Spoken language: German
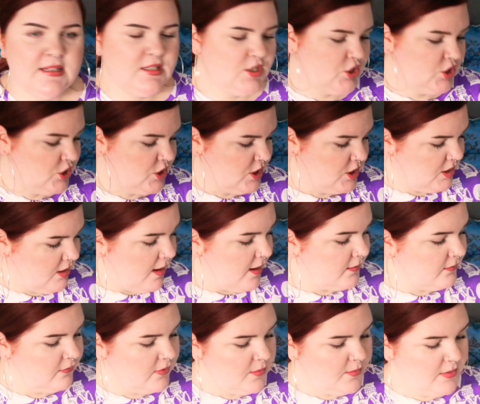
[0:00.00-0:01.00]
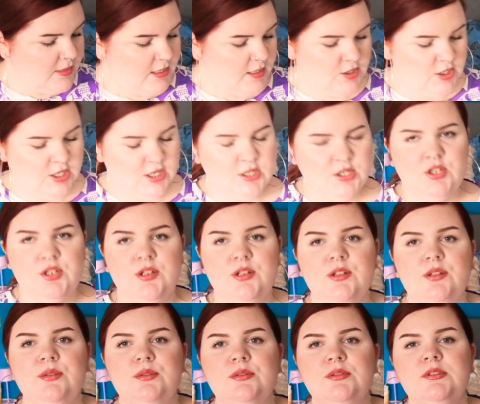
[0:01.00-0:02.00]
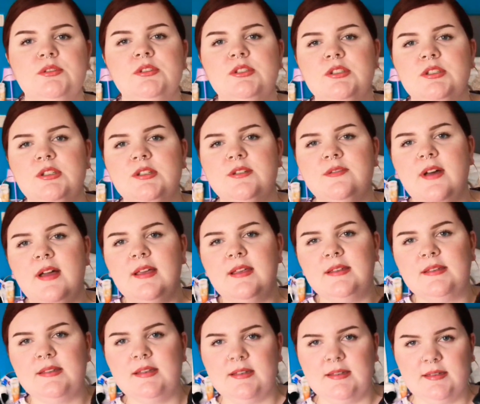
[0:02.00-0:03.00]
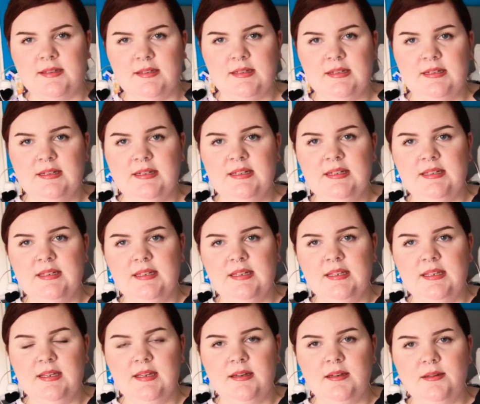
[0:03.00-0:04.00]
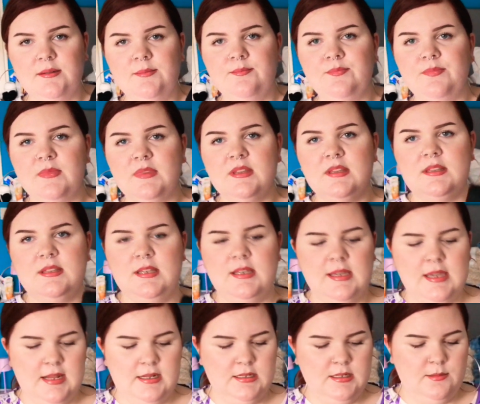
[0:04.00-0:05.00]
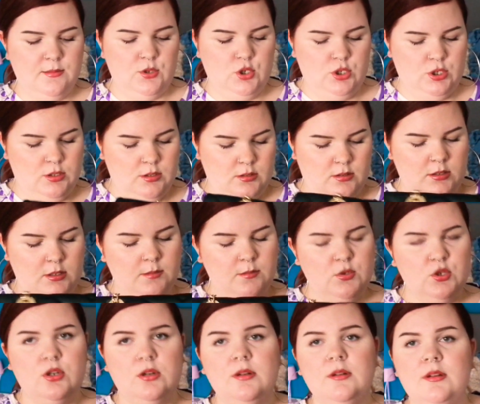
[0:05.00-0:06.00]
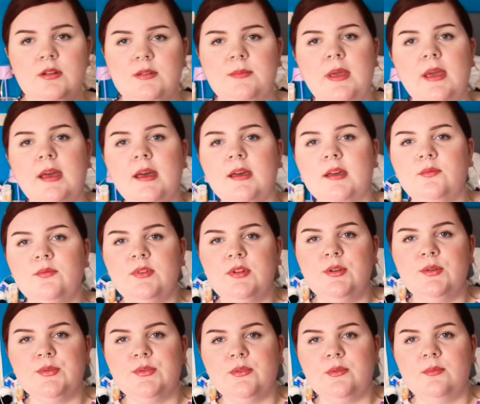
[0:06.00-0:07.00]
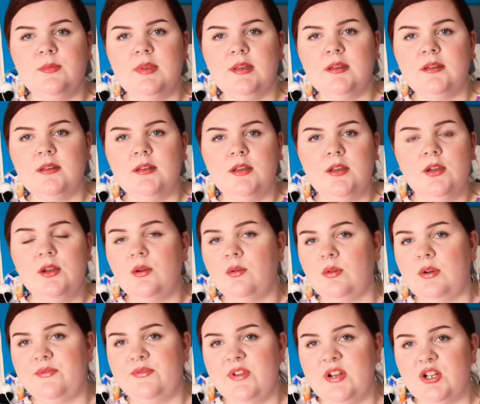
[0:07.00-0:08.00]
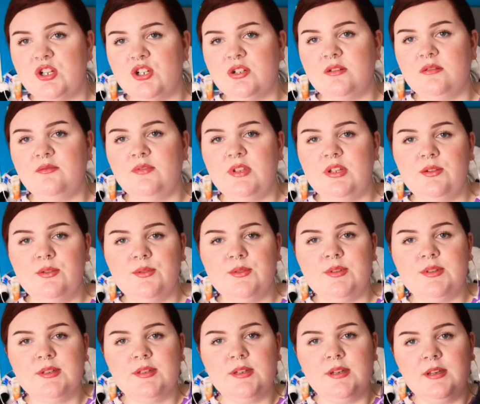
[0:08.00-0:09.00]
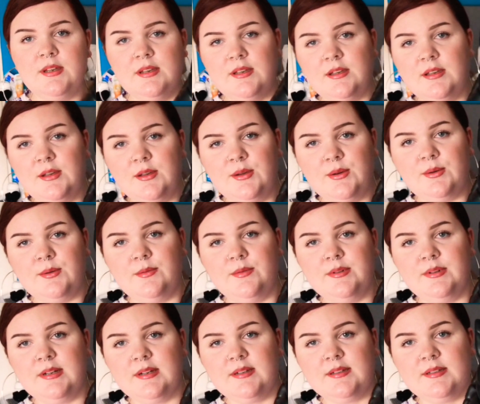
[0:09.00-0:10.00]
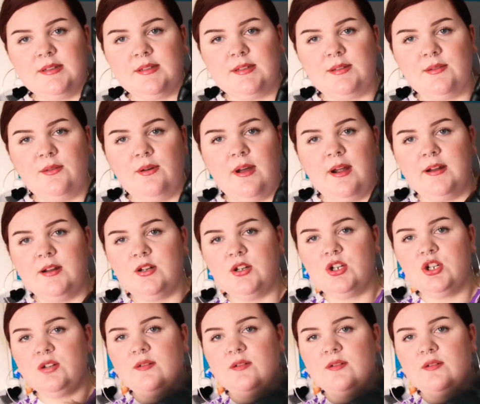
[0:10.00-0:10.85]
erstes starten wir mit einer Tasche und zwar ist das diese hier. Die kennt ihr bestimmt schon aus mehreren Videos von mir oder Fashion-Videos. Und das ist so eine